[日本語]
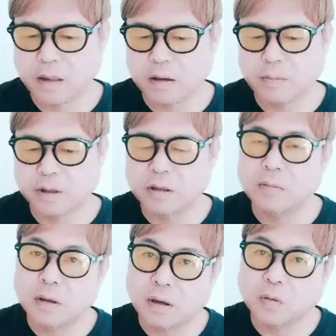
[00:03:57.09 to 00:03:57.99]
だから、ま
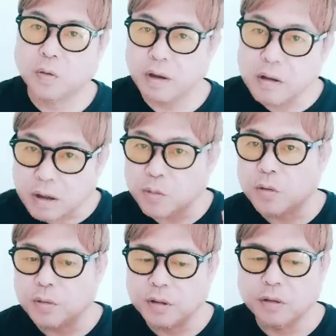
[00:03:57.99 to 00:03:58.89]
あ、あの、映画
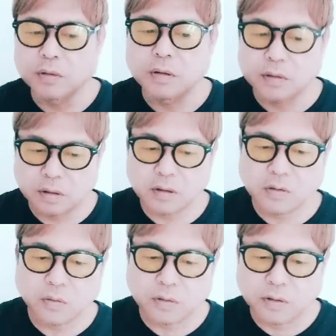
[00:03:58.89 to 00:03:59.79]
も出るんですね、
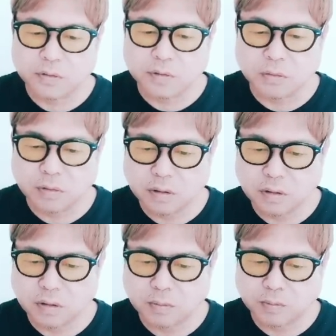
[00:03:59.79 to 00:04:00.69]
白田優さんは
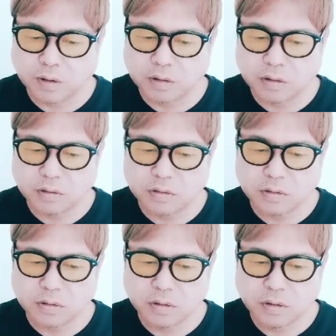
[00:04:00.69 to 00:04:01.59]
ね。だから、まあ、全
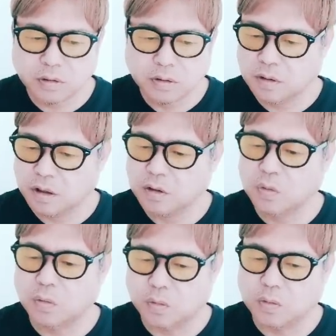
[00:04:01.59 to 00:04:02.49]
く影
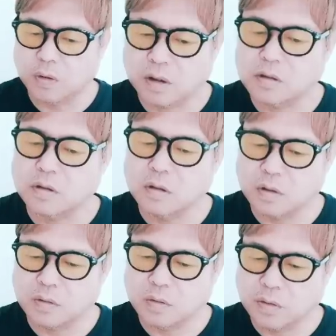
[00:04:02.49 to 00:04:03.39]
響、
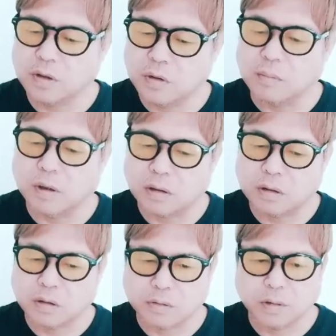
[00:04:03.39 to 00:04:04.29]
ガーシーの影響は
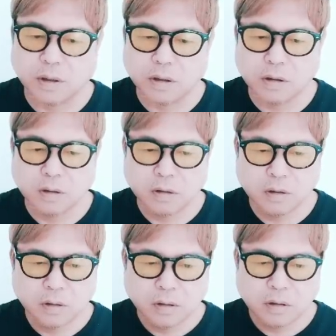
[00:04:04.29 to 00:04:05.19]
全くな
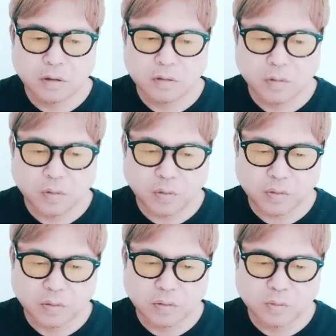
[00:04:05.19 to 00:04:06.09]
い。で、ほ
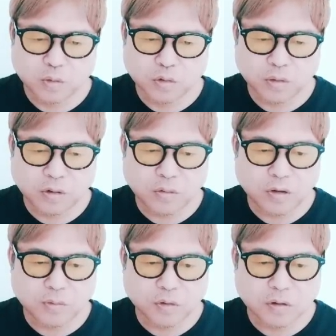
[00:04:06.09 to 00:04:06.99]
ん、もうそれよ
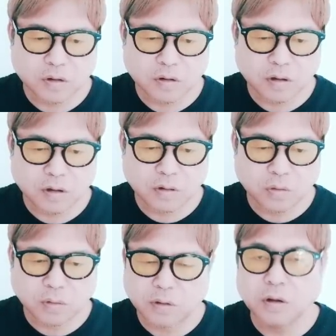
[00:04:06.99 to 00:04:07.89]
りも全然
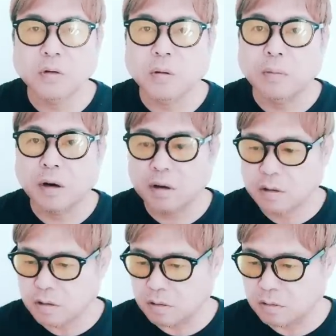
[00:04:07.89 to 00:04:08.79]
影響がないのは
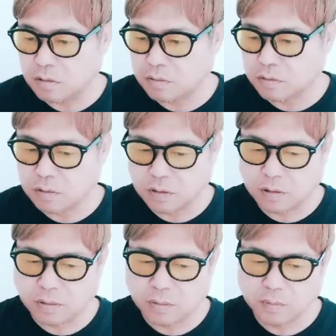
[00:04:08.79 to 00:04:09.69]
マッケンですか
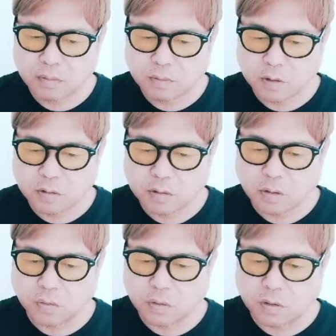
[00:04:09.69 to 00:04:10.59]
ね。
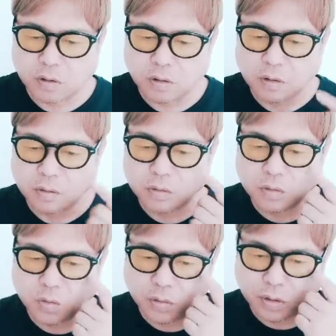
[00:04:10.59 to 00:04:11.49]
マッケンはね、
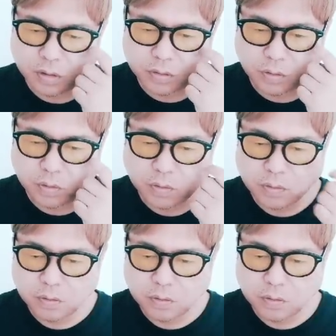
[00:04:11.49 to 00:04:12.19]
すごいですよ。